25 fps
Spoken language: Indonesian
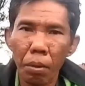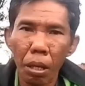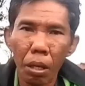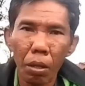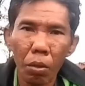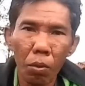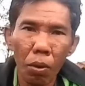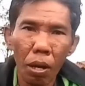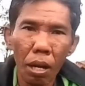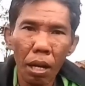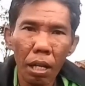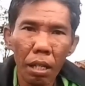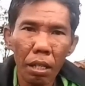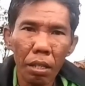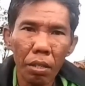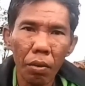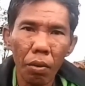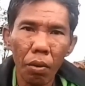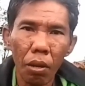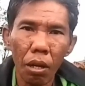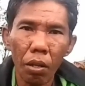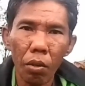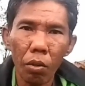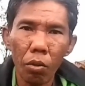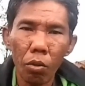perjuangan
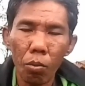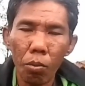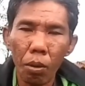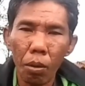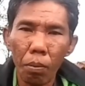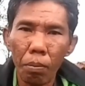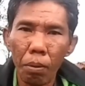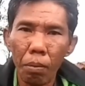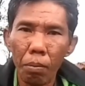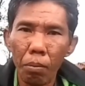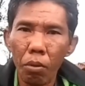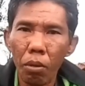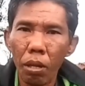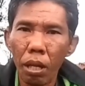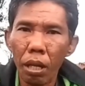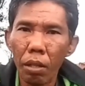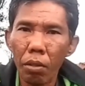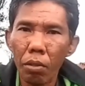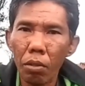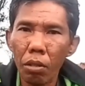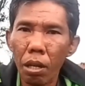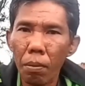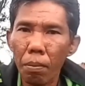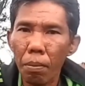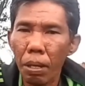seorang youtuber pemula
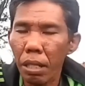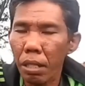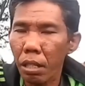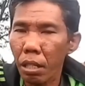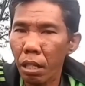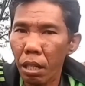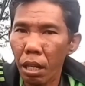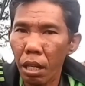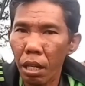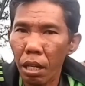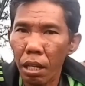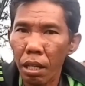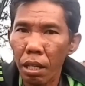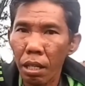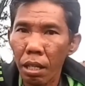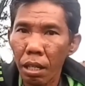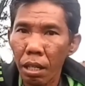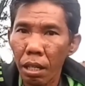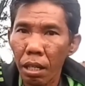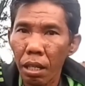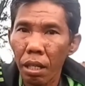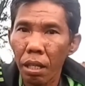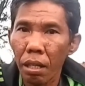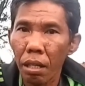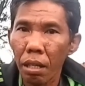itu ya pastinya
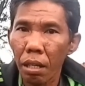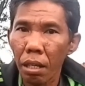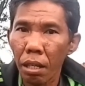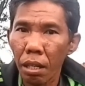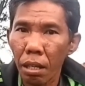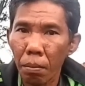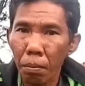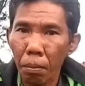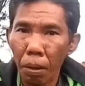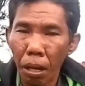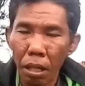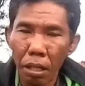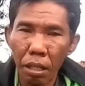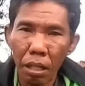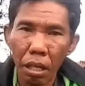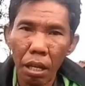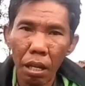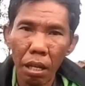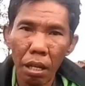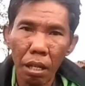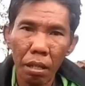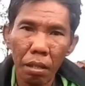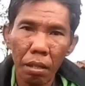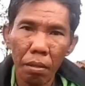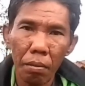
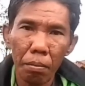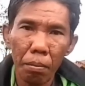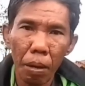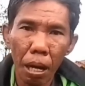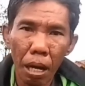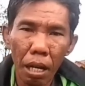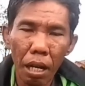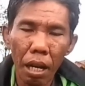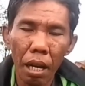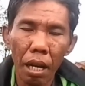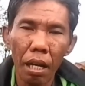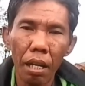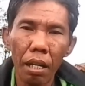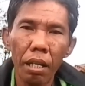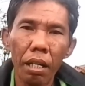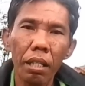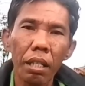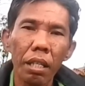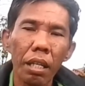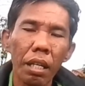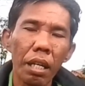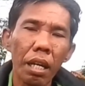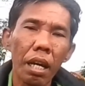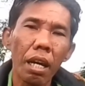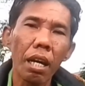merasa bangga
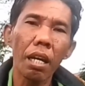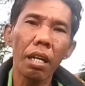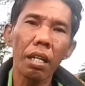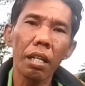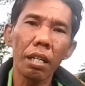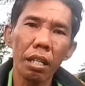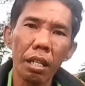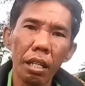ketika